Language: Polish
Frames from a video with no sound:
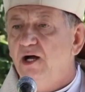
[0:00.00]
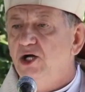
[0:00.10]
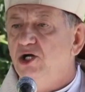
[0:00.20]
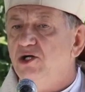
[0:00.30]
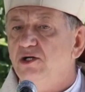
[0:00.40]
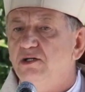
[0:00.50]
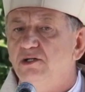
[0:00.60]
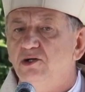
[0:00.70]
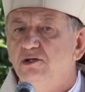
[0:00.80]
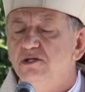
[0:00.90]
o
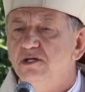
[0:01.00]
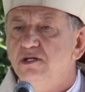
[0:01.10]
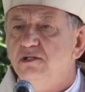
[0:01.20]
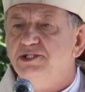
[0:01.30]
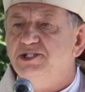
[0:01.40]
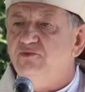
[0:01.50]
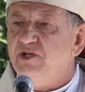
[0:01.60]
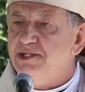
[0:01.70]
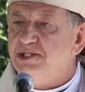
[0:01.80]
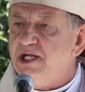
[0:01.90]

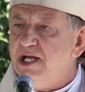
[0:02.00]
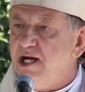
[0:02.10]
sowieckiej